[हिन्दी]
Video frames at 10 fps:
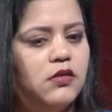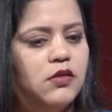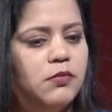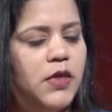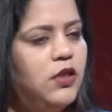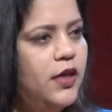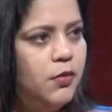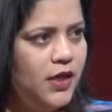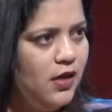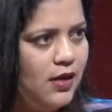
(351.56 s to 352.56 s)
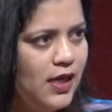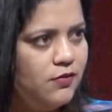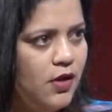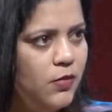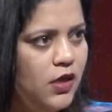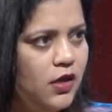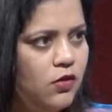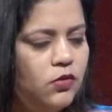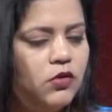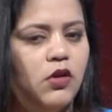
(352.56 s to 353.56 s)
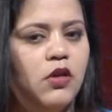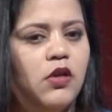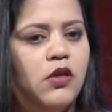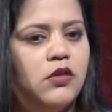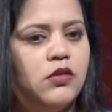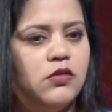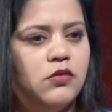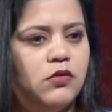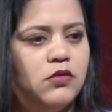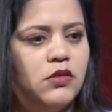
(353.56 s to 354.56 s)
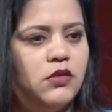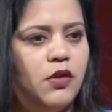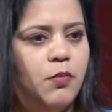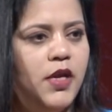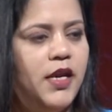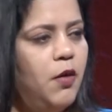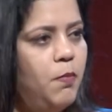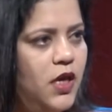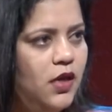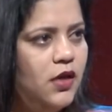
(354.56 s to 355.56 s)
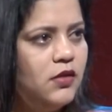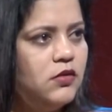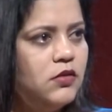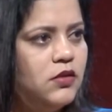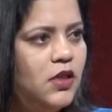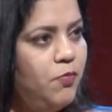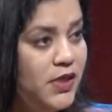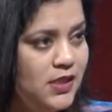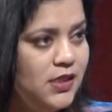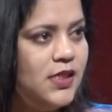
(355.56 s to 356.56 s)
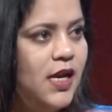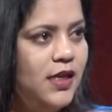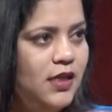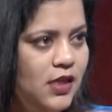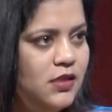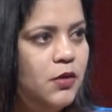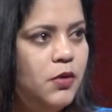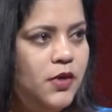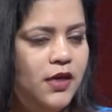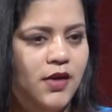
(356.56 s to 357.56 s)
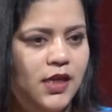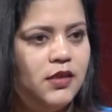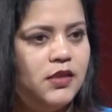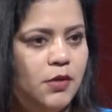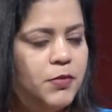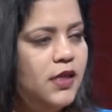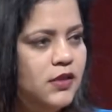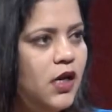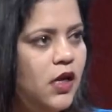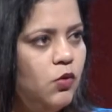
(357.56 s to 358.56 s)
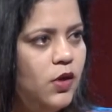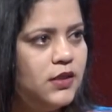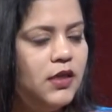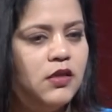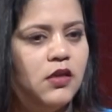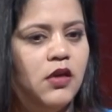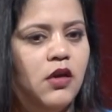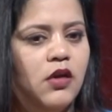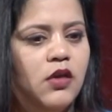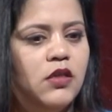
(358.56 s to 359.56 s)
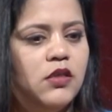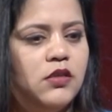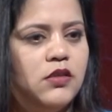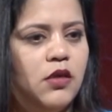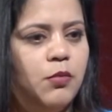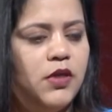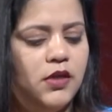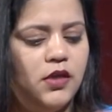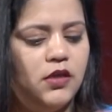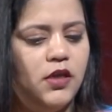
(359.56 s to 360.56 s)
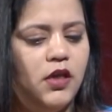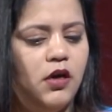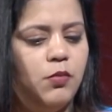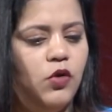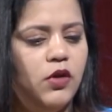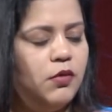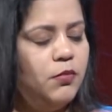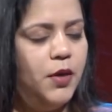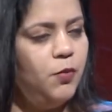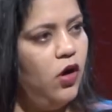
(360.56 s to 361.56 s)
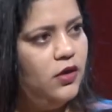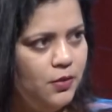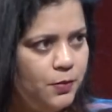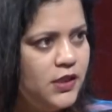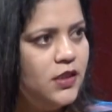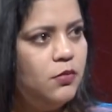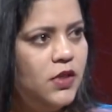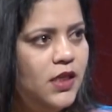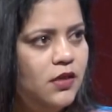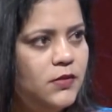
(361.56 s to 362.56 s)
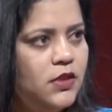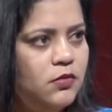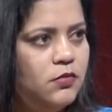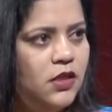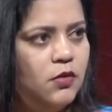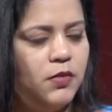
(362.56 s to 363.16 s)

मैं तो एक मिडिल क्लास फैमिली की हूँ जी जी तो मेरी अम्मी सिर्फ 25 साल की थी जब हमारे वालिद साहब का इंतकाल हुआ था जी हाँ जी हाँ तब हम लोग मैं बहुत डिप्रेशन में थी मतलब